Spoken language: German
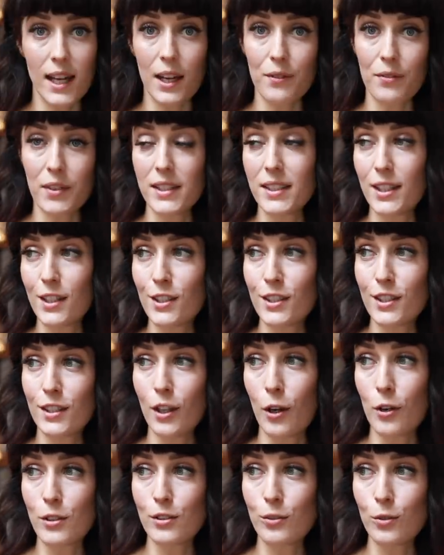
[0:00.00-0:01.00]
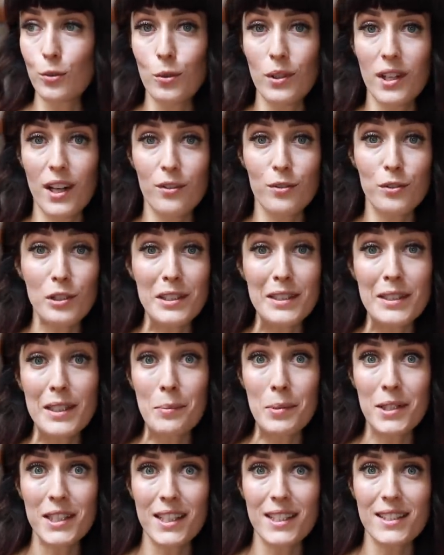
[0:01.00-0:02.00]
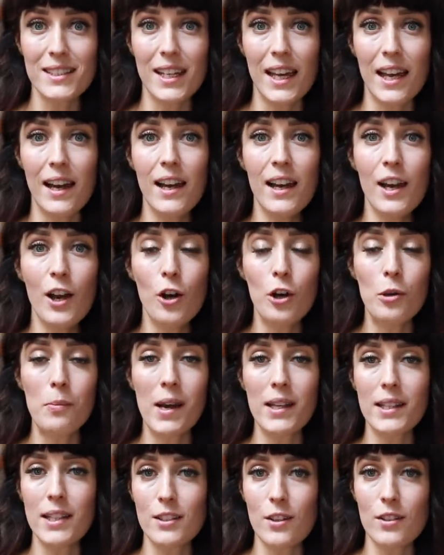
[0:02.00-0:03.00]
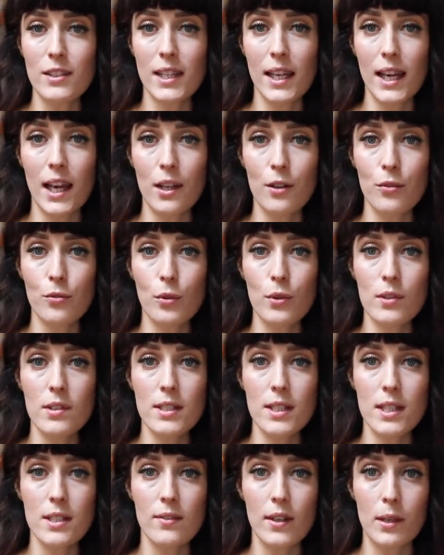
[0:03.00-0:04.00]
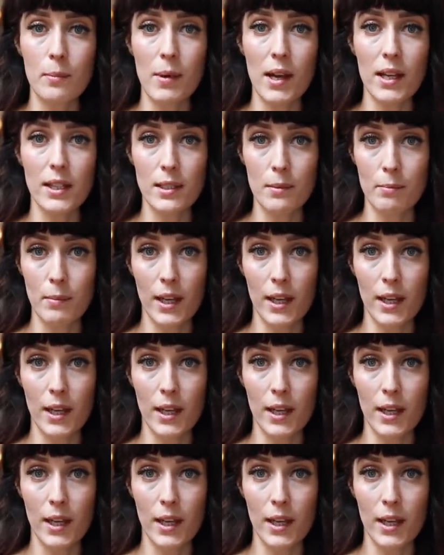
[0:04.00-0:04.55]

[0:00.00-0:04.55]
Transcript: gerade wenn es jetzt draußen kühler wird, liebe ich das sehr und mache das auch sehr gerne für uns. Deswegen mache ich in